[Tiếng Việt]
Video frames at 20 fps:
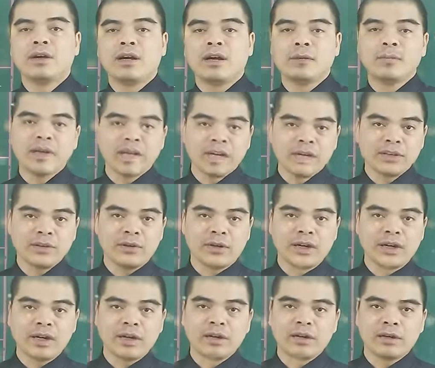À, bên cạnh
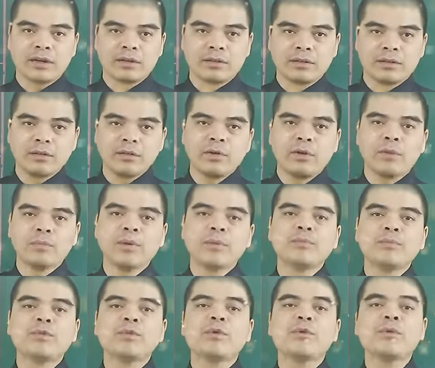đó cũng có
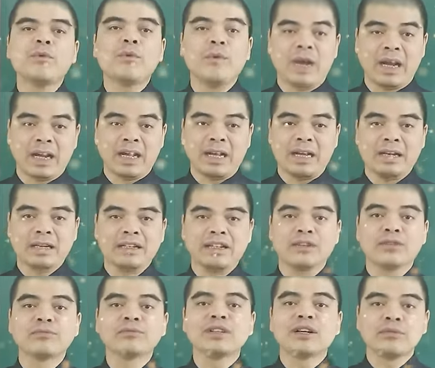mâm ngũ quả để
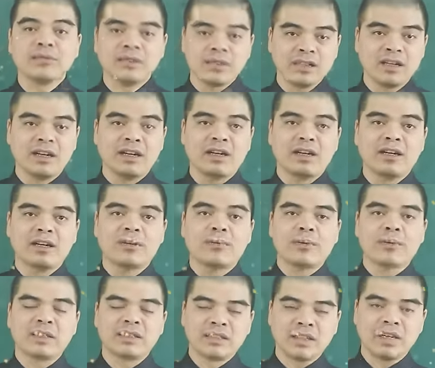cúng giao thừa
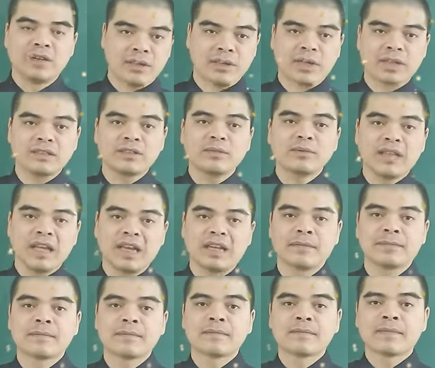ngoài trời hoặc là trong
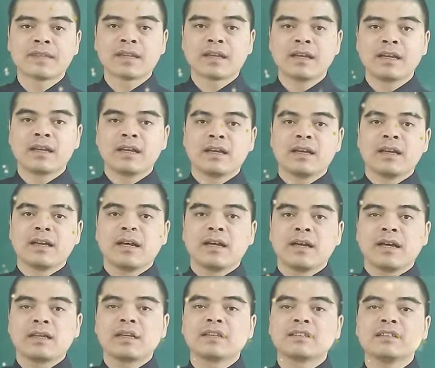nhà.
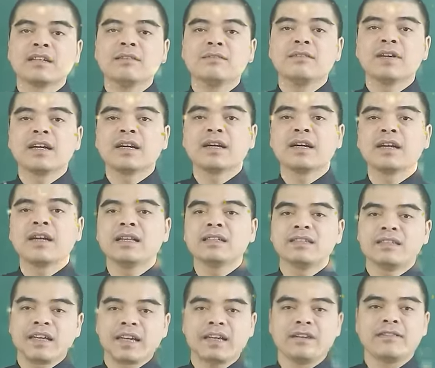À, đặc trưng với cái lễ
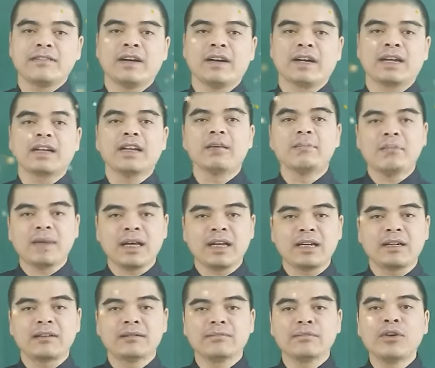chay và cái lễ mặn
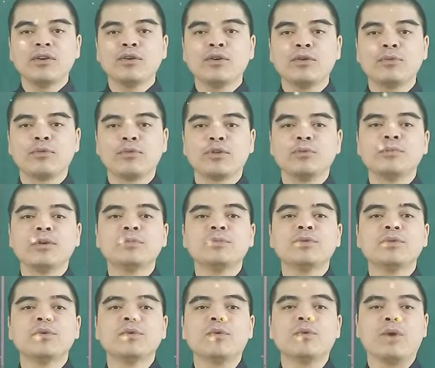bao gồm có
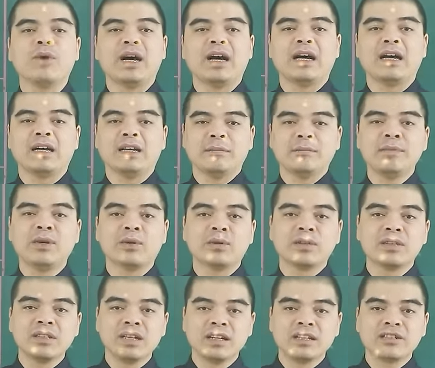mâm ngũ quả biểu
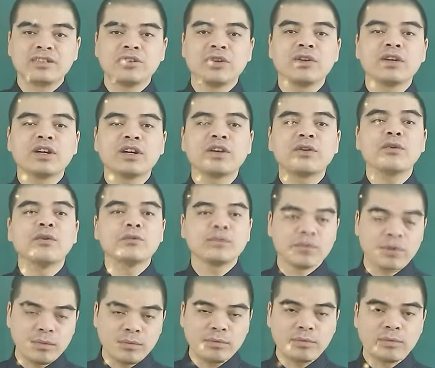tượng cho cái ngũ
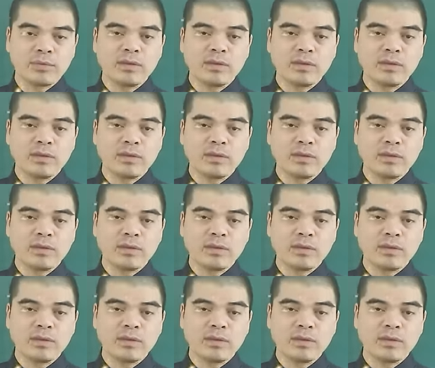phúc